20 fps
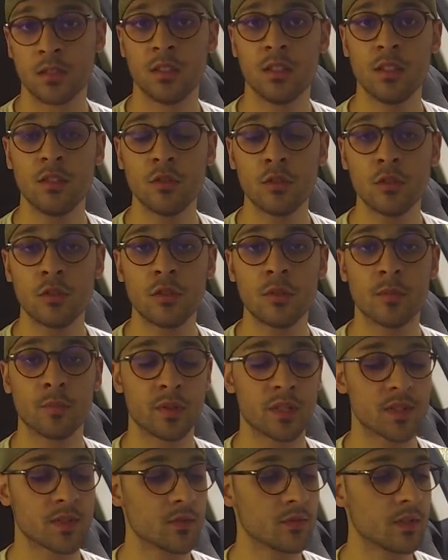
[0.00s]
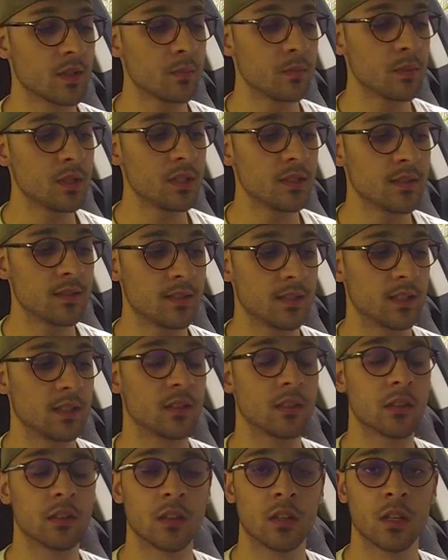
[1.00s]
Io
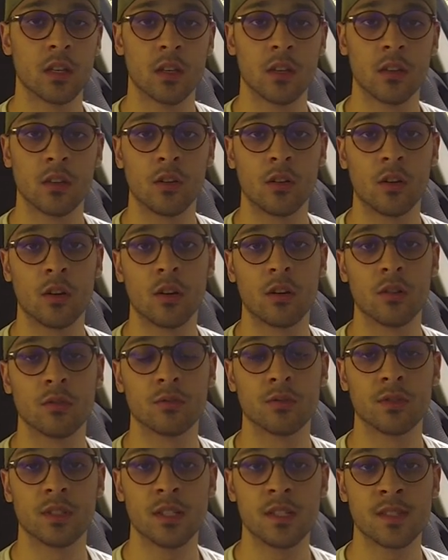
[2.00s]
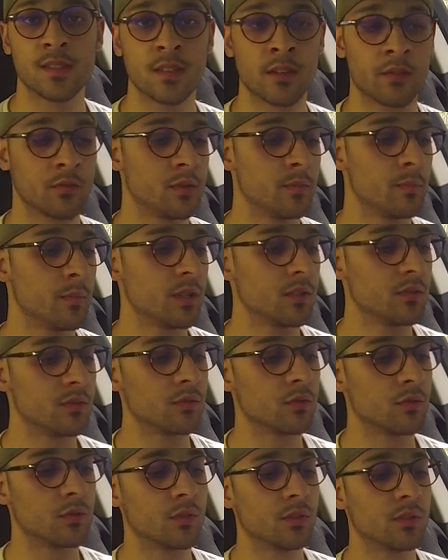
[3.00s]
personalmente ho utilizzato il
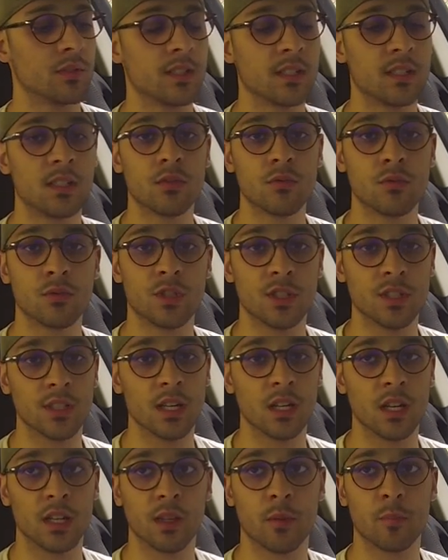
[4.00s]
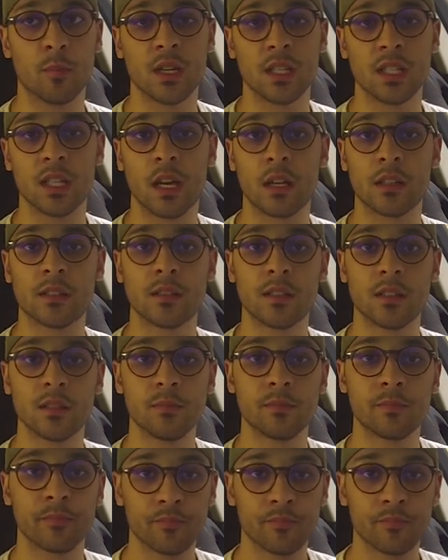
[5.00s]
metodo delle luci dell'anabbagliante,